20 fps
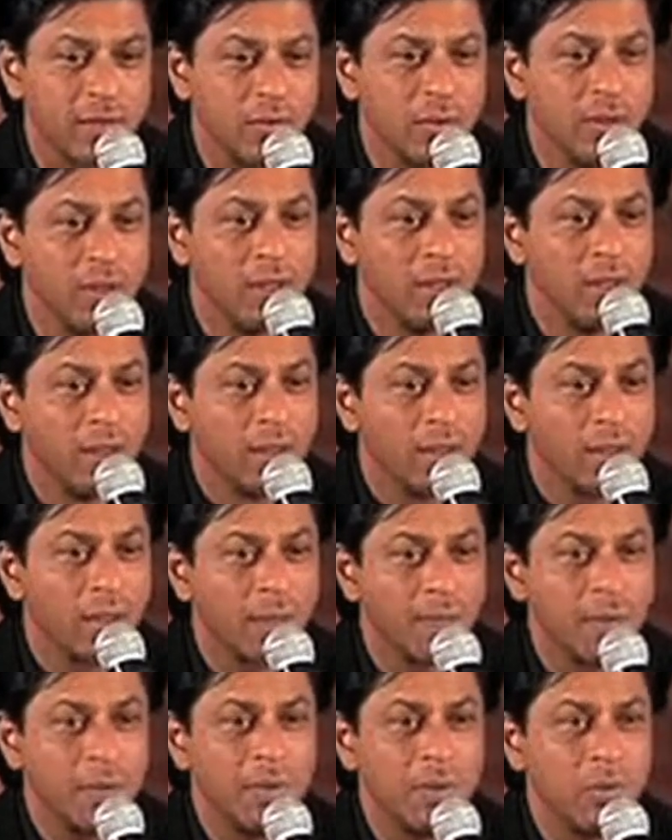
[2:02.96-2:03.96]
हूँ
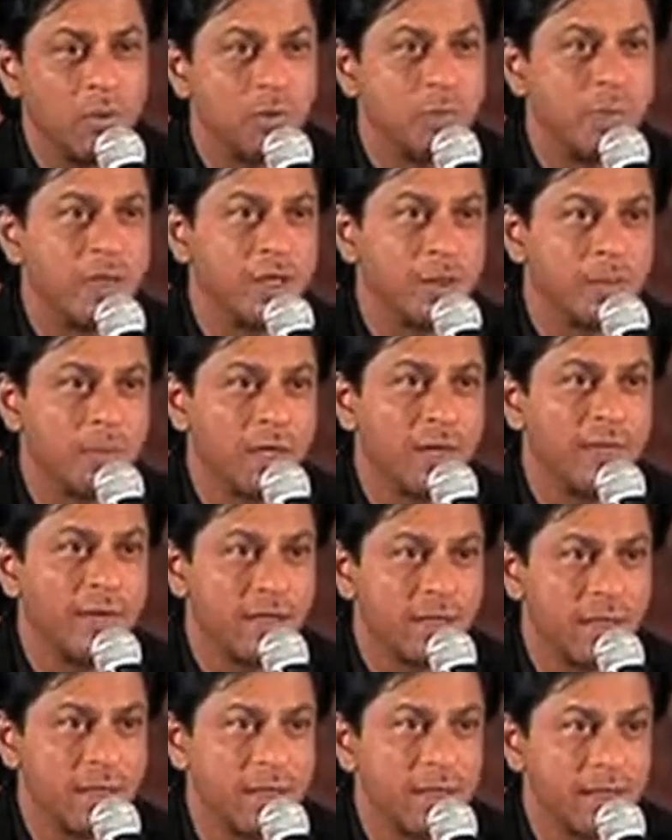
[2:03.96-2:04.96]
कभी भी कुछ भेदभाव
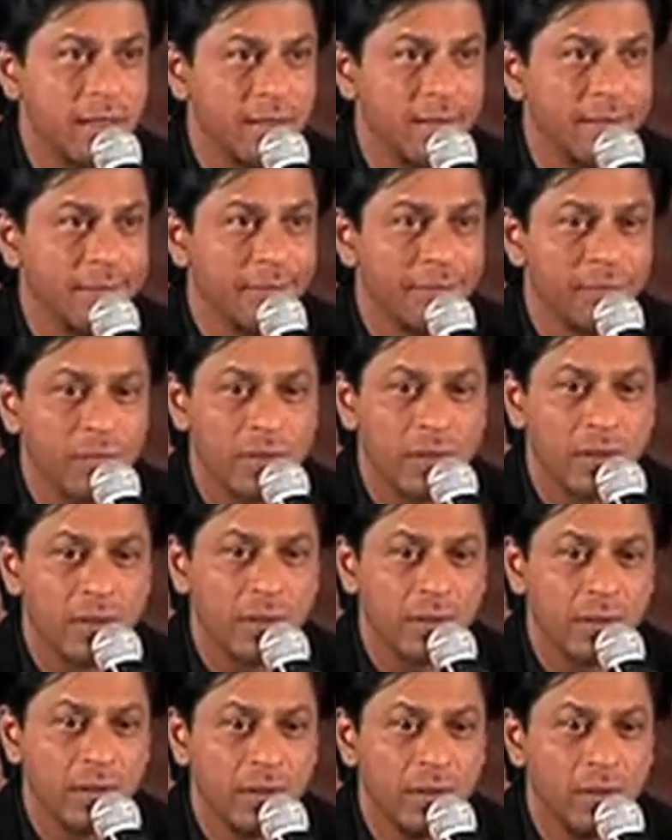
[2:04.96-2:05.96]
आ जाता है
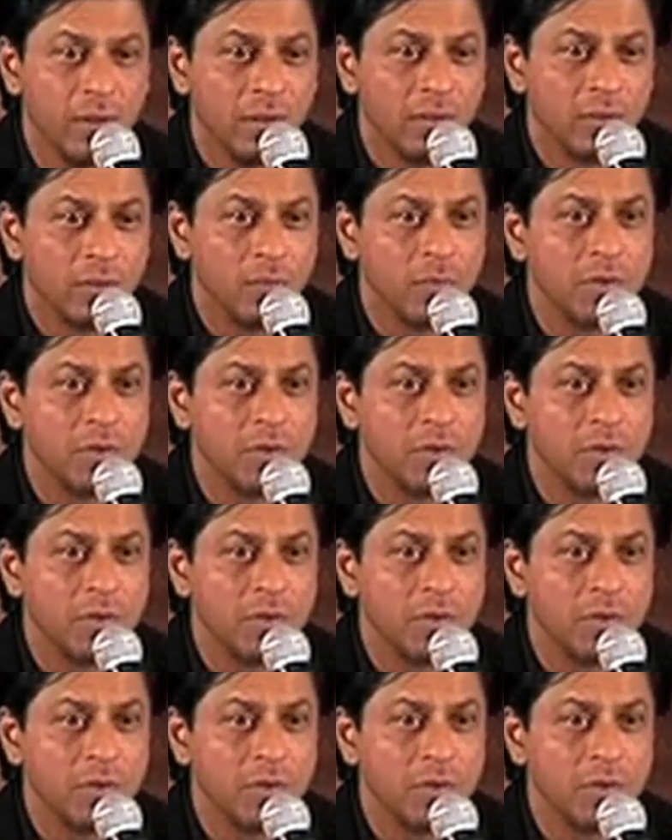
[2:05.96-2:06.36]
आ, तो